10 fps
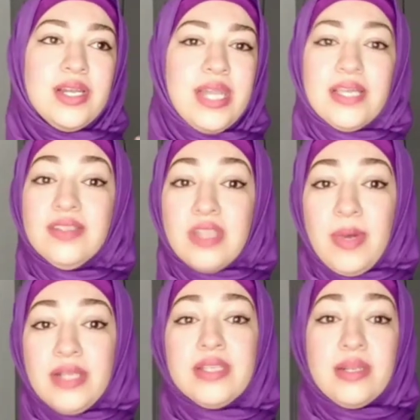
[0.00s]
لكن
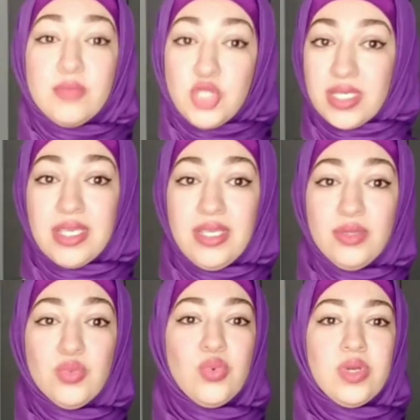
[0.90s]
طبعا
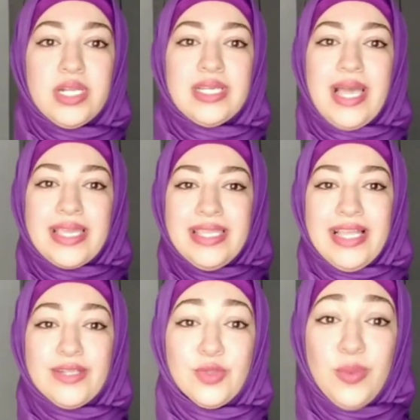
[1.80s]
المشككين واللي اكيد
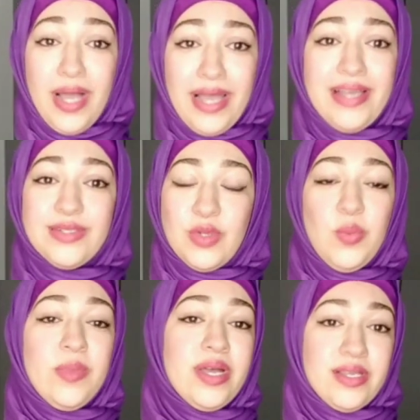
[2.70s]
عندهم حق ان
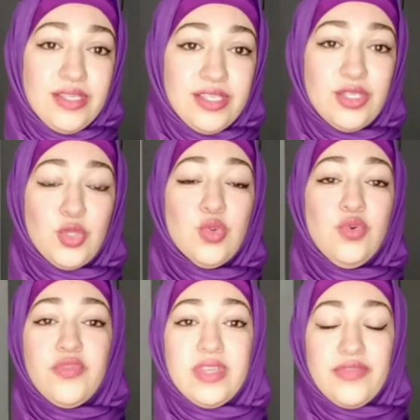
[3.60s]
هم
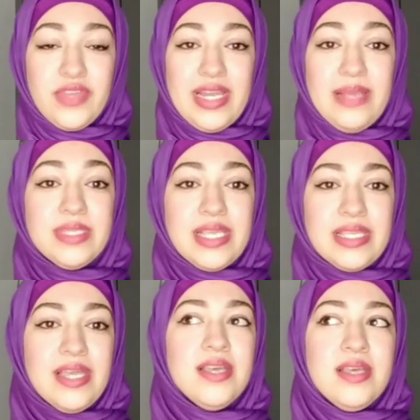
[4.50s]
يشكوا في, في كلام زي
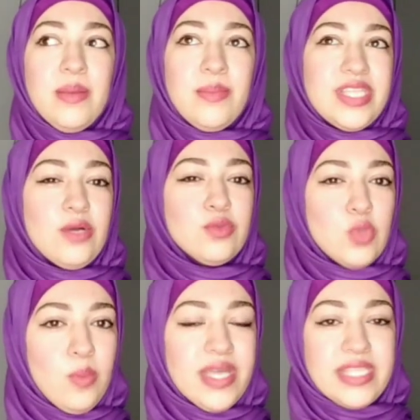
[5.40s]
ده بداوا ان
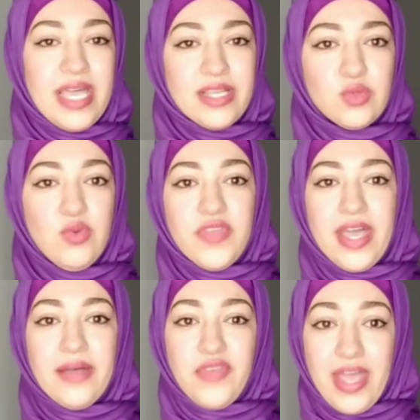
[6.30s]
هم يتحدوه في
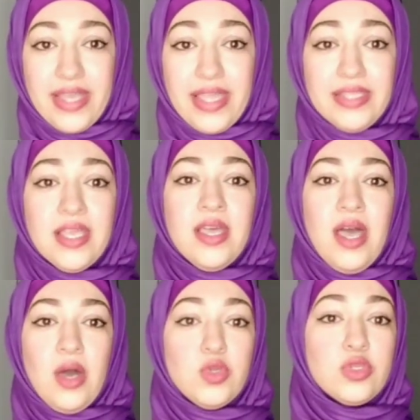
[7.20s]
في حاجات
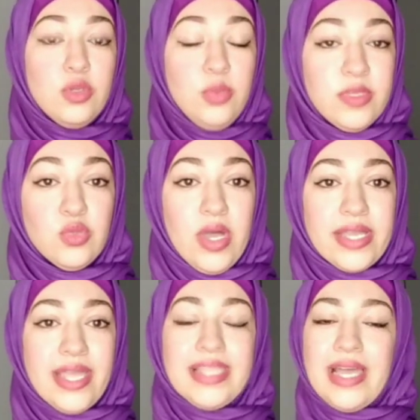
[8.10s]
او يطلبوا منه
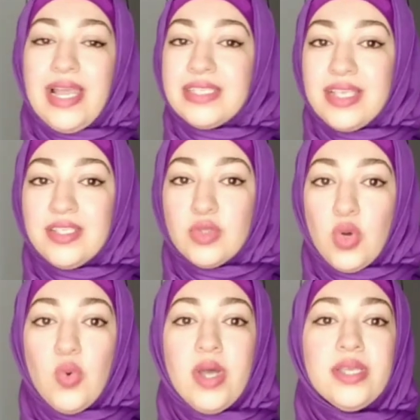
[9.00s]
حاجات على اساس ان
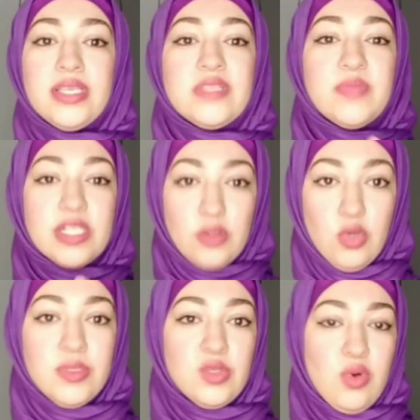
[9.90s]
هو يثبت
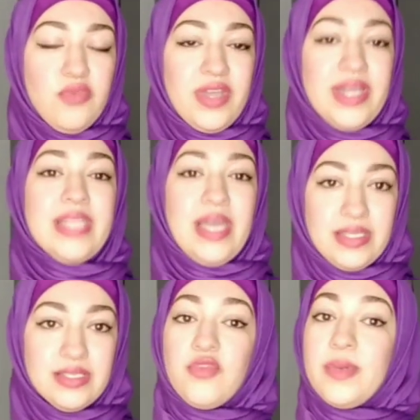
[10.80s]
لهم ان هو فعلا
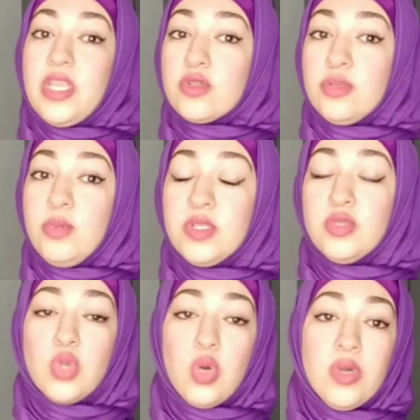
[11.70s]
حقيقي فبداوا يطلبوا
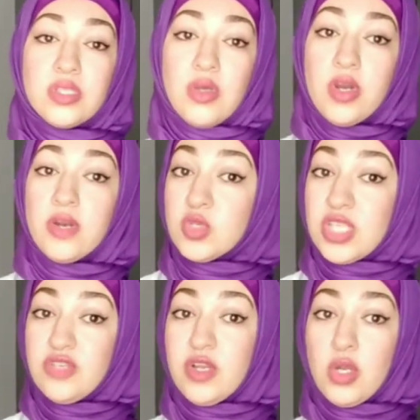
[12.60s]
منه ان هو يصور
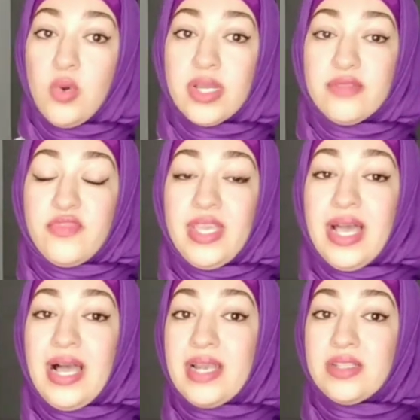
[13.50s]
المستشفى اللي هو كان فيها
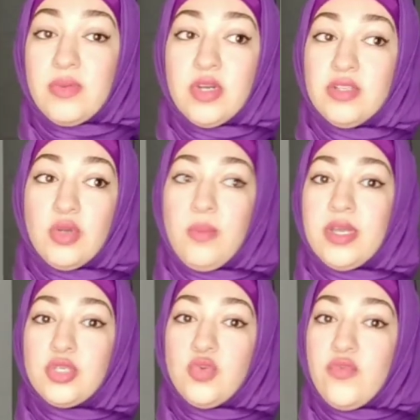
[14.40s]
على اعتبار ان هم
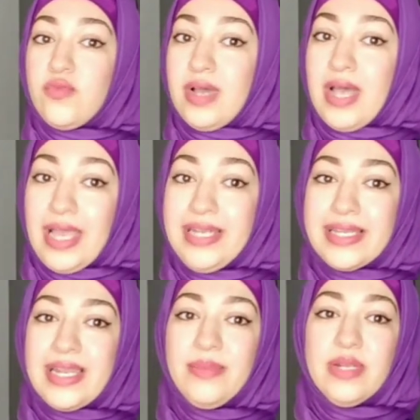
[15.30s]
يشوف هل
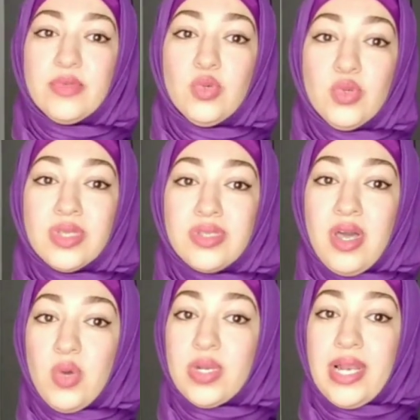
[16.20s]
الكلام اللي بيقوله ده
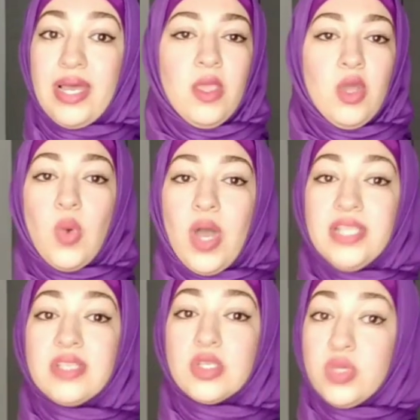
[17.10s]
صح ولا لا وهل
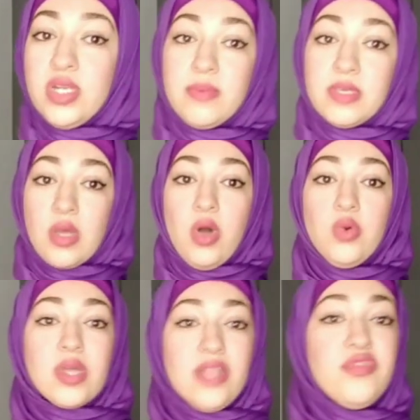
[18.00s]
التصوير اللي
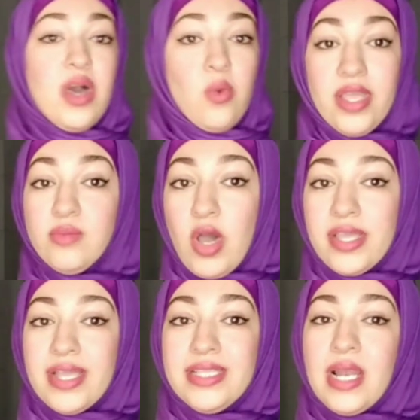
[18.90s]
بيصوره كان في اوقات
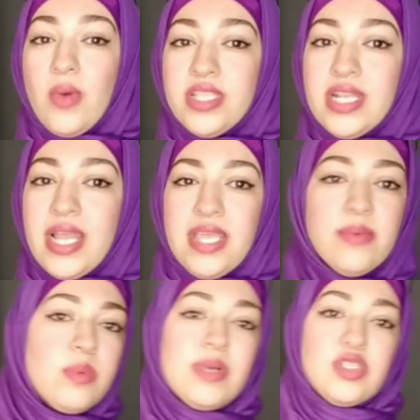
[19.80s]
معينه الاوقات اللي هي
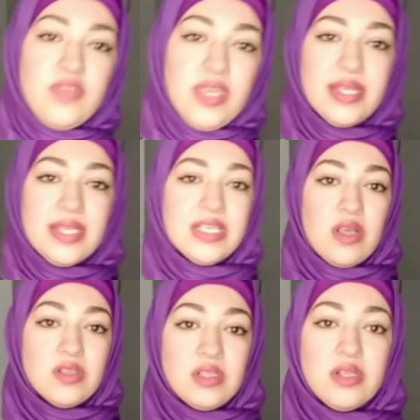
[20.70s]
ما بيبقاش فيها ناس
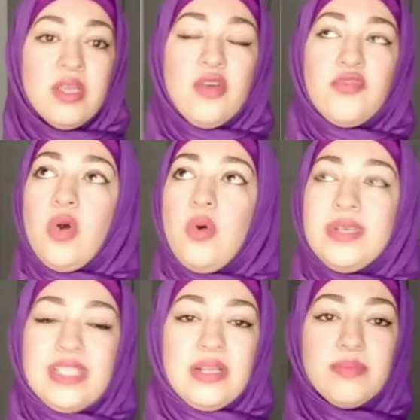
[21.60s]
اصلا فهو
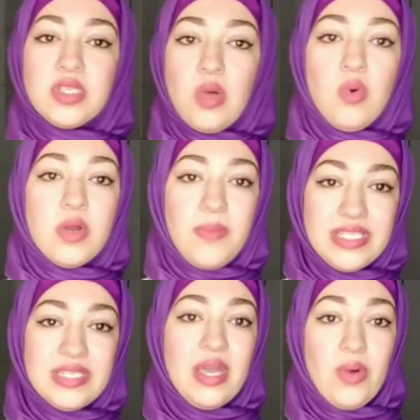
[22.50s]
مثلا بيصور
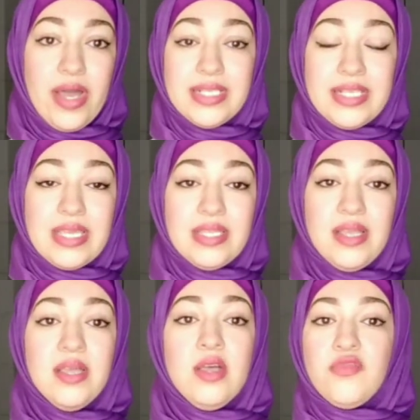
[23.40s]
بدري او حاجه زي
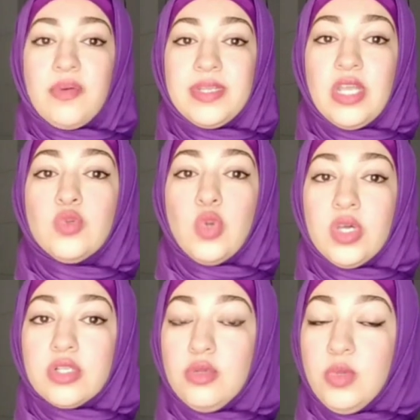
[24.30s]
كده فبداوا ان هو
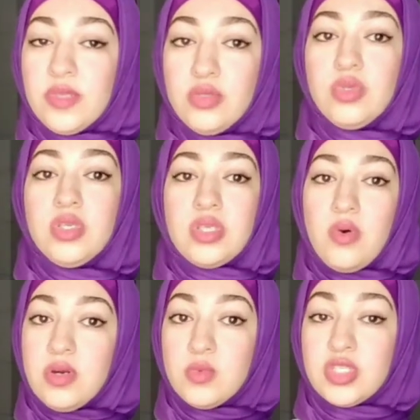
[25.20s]
يطلبوا منه
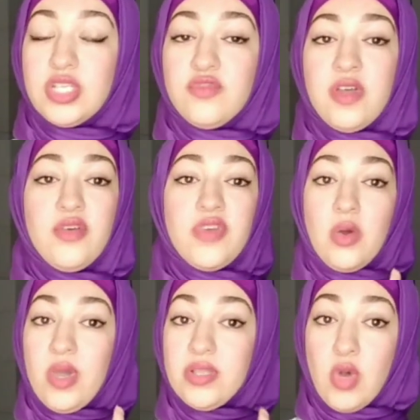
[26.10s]
يصور المستشفى في
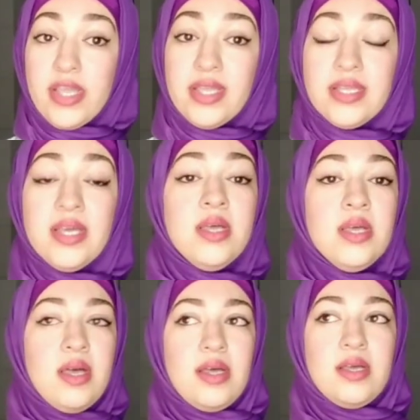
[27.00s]
اوقات معينه
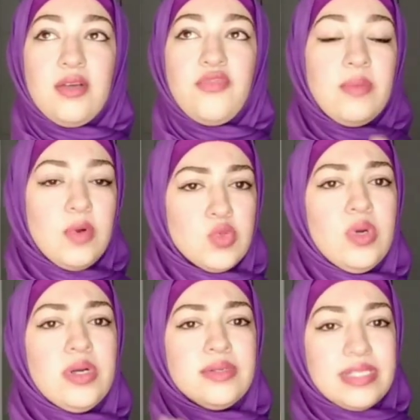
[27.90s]
آه،
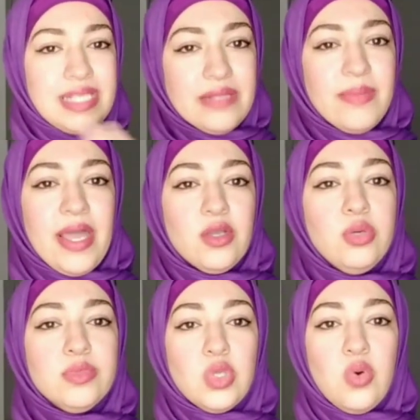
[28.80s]
فالموضوع زاد معاهم ان